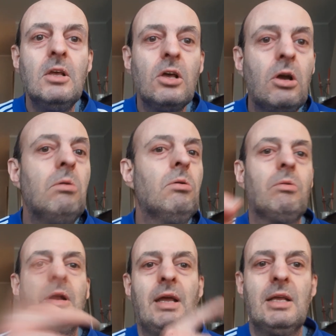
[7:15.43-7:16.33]

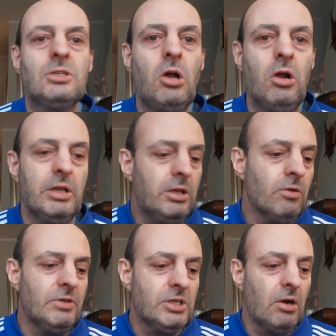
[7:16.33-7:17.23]
Comunque ragazzoli, io
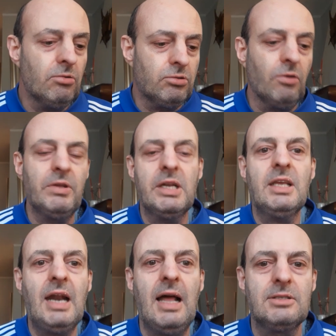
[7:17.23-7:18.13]
vi saluto, vi
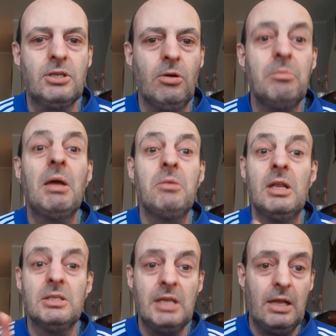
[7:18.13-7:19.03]
ringrazio, abbiamo
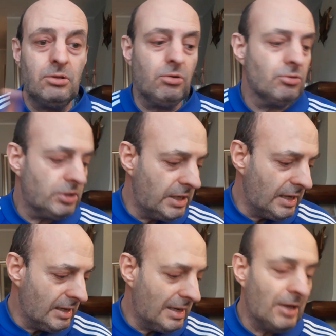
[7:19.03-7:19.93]
iniziato
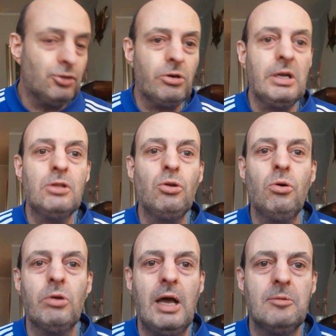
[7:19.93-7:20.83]
così la
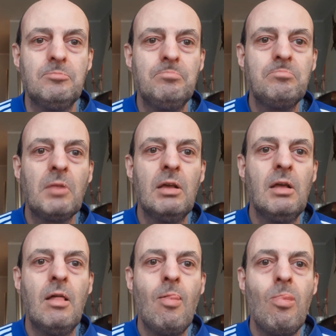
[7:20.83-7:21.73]
giornatona,
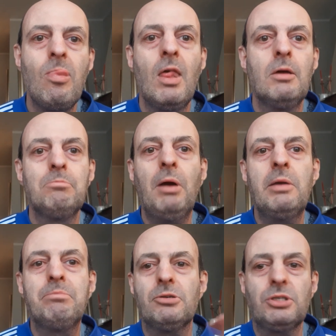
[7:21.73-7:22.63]

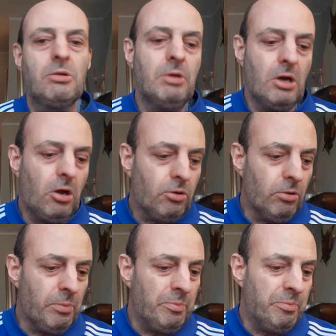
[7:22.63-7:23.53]
poi proseguirò
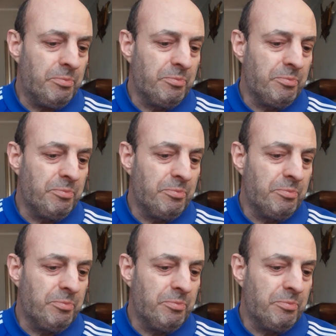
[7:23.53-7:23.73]
con